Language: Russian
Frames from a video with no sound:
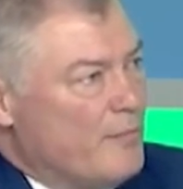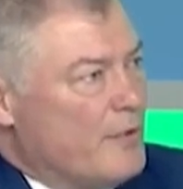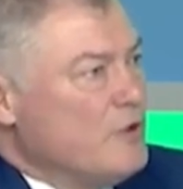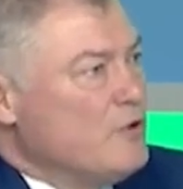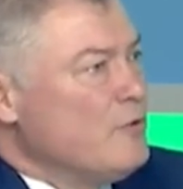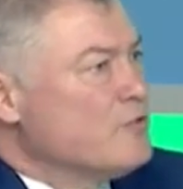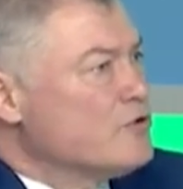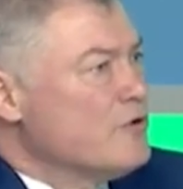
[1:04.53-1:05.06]
при
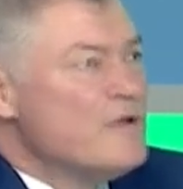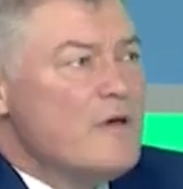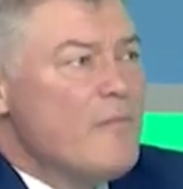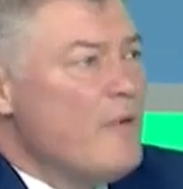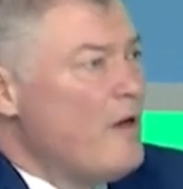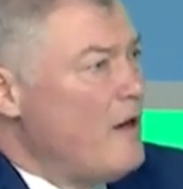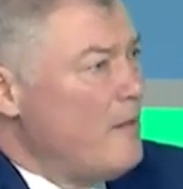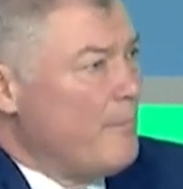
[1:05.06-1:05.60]
том, что не
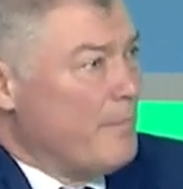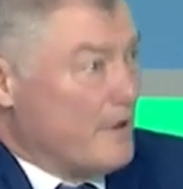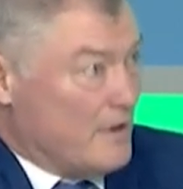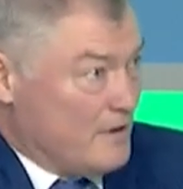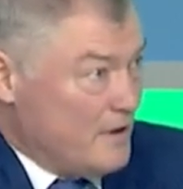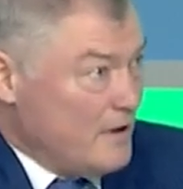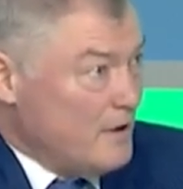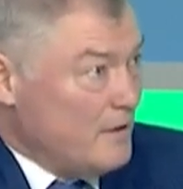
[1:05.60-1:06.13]
имеем
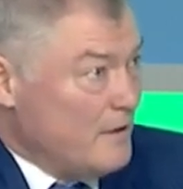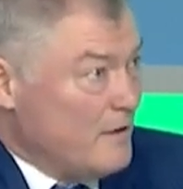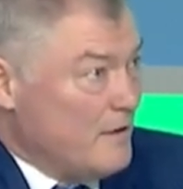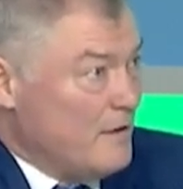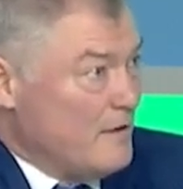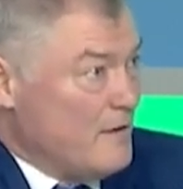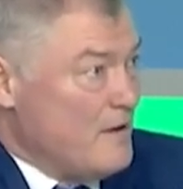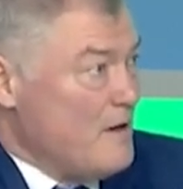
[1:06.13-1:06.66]
порты,
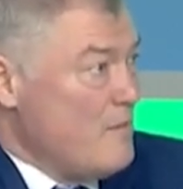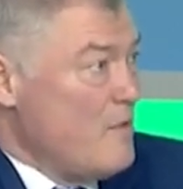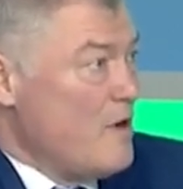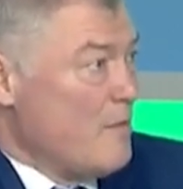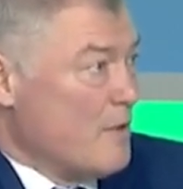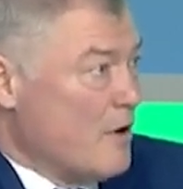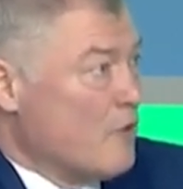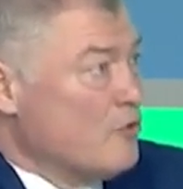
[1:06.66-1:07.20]
не
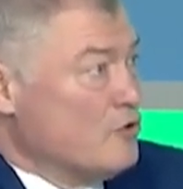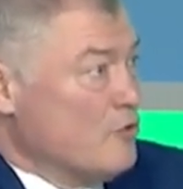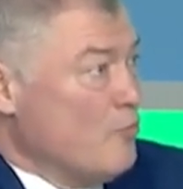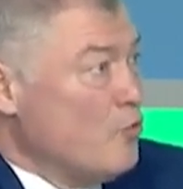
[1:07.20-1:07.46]
имеем какой-то